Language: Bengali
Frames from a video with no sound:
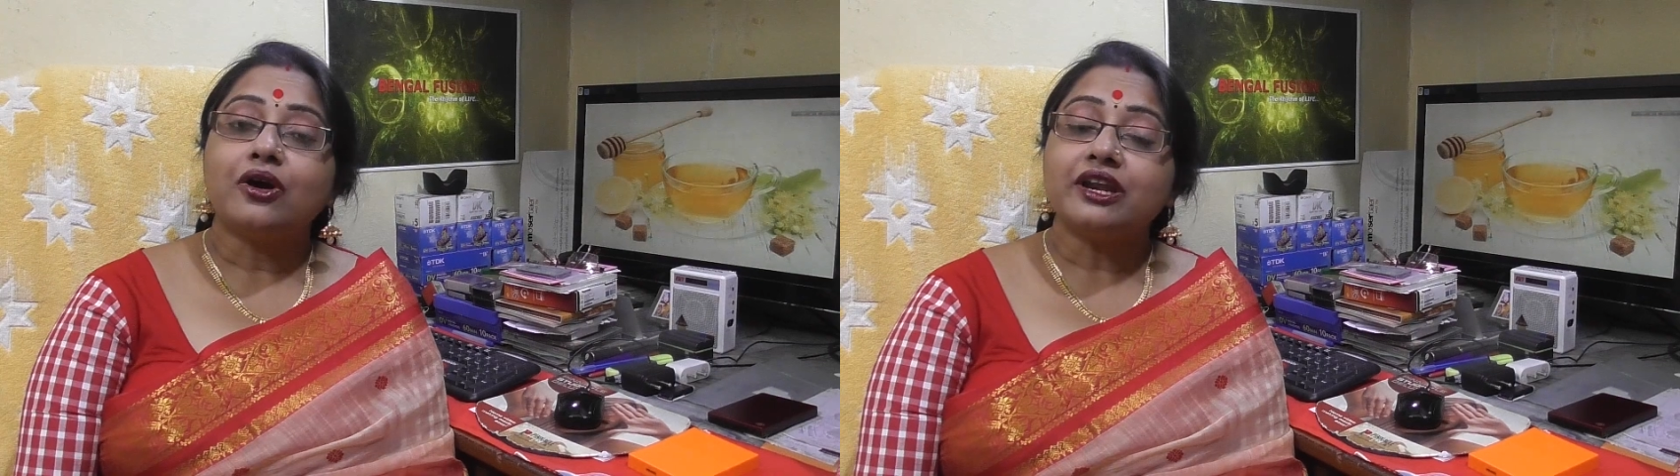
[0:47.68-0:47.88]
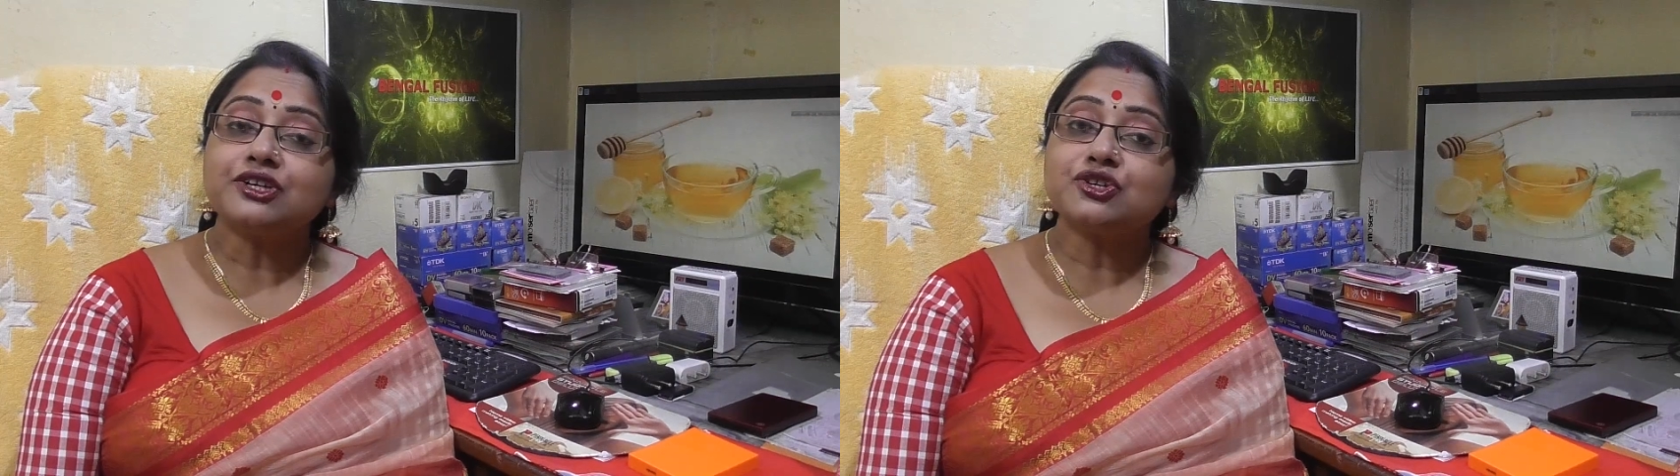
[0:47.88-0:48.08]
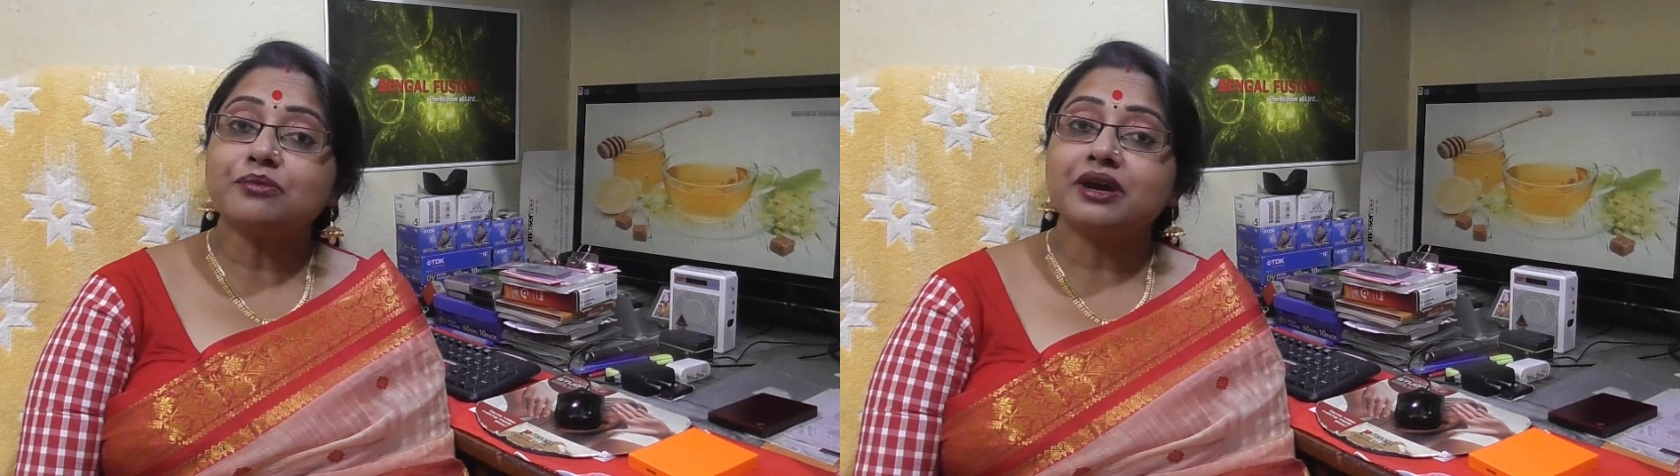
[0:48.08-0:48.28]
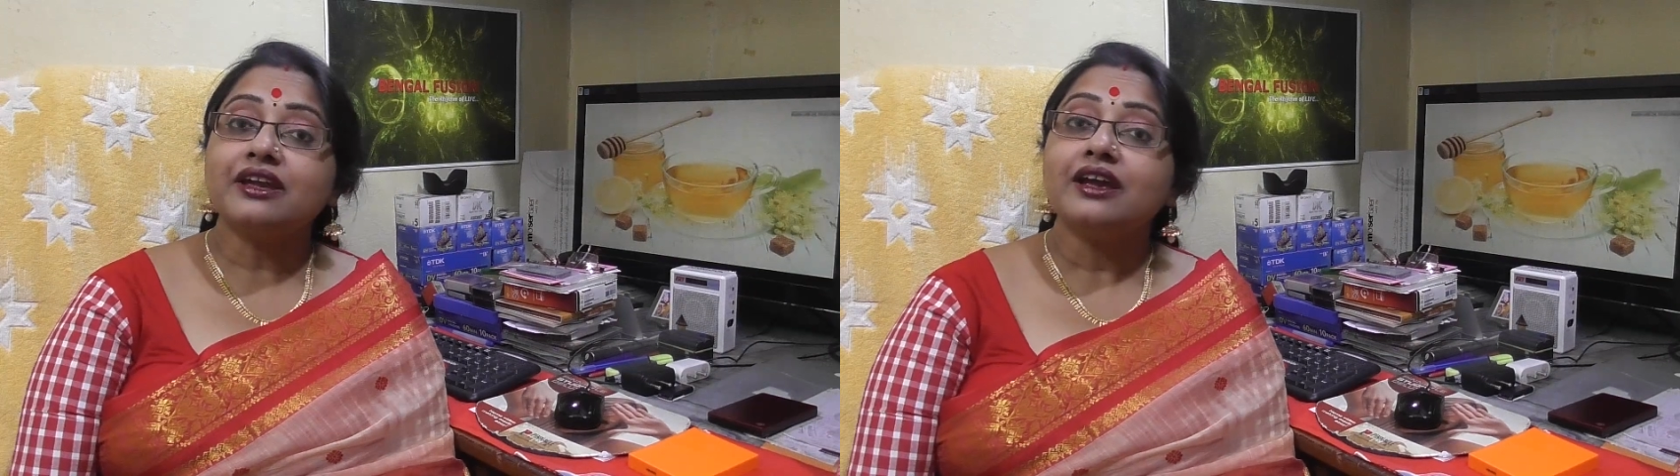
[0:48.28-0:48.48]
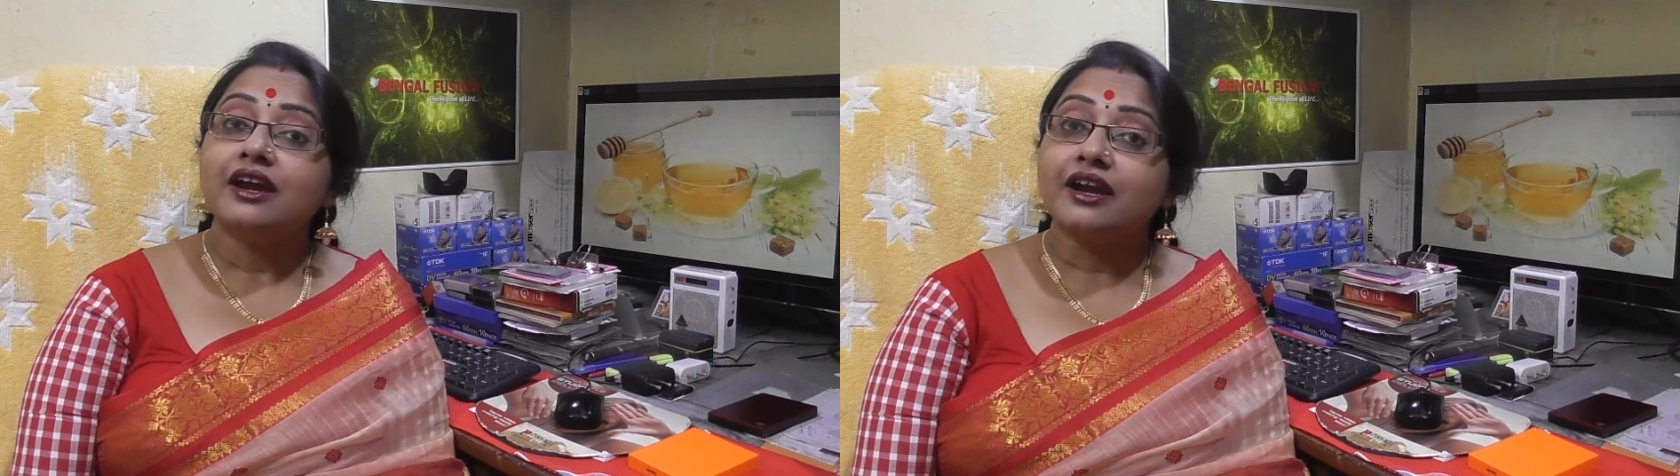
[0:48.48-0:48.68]
অনেক সময়
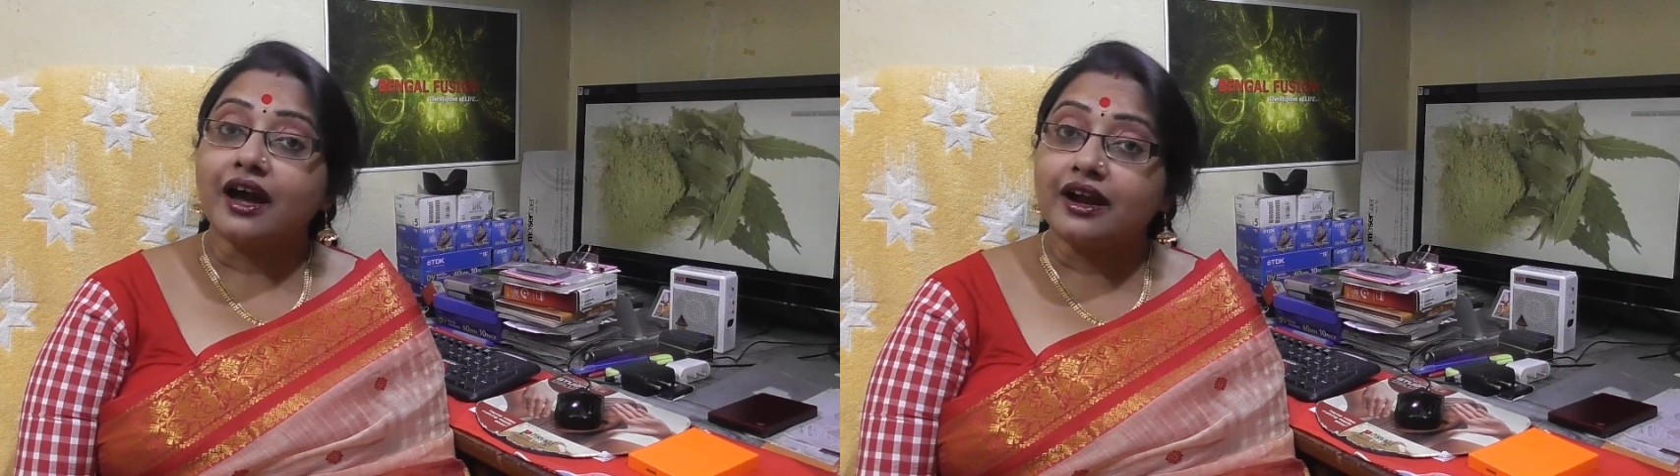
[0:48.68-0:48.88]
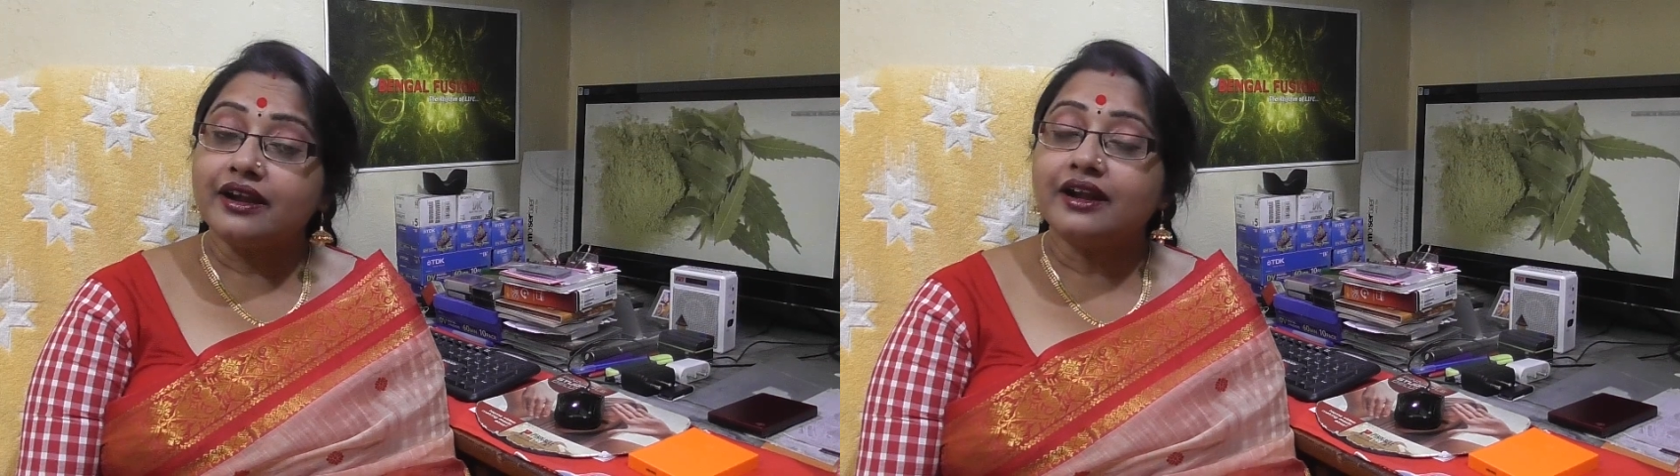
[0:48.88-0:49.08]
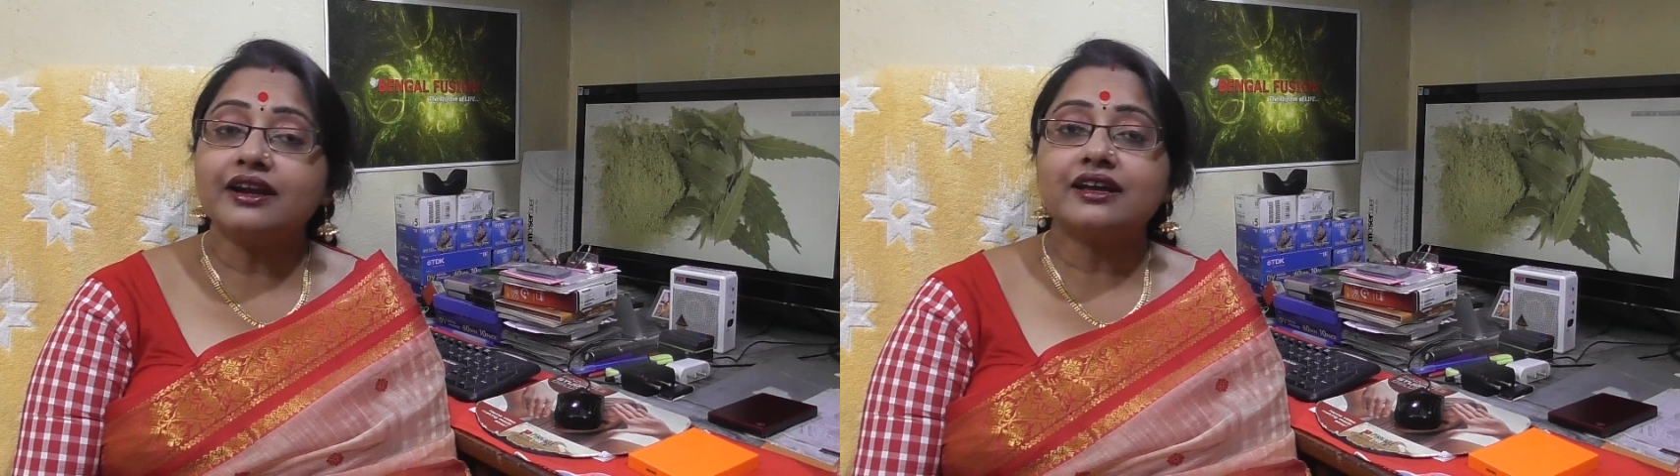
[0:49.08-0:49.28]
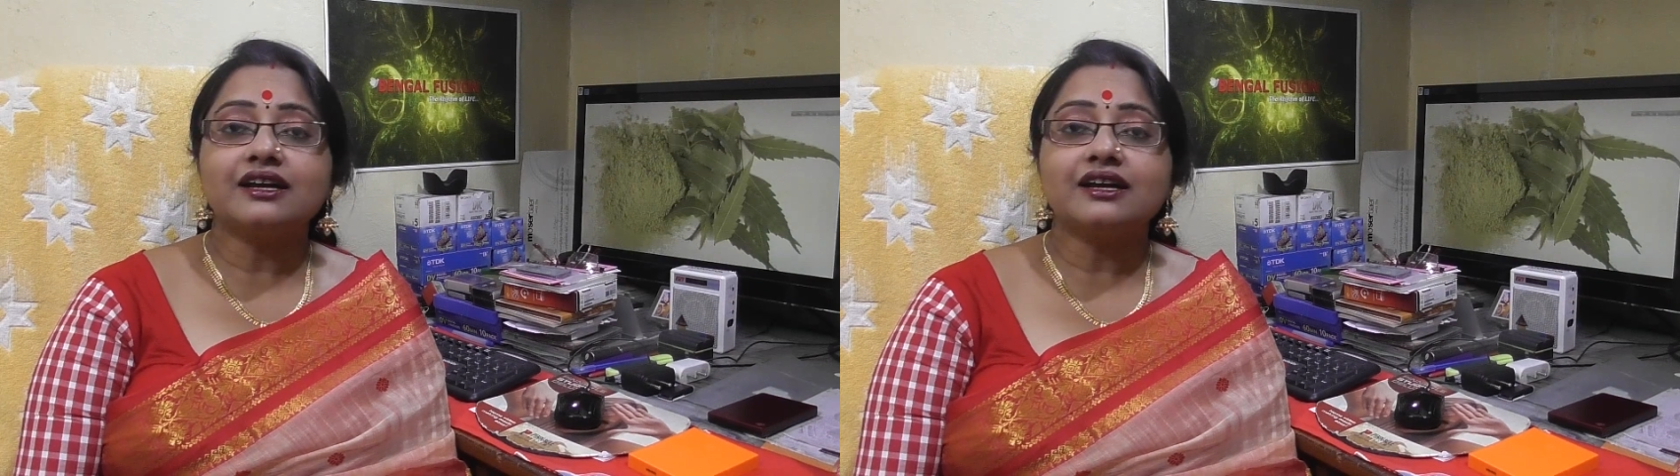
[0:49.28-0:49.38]
রান্নার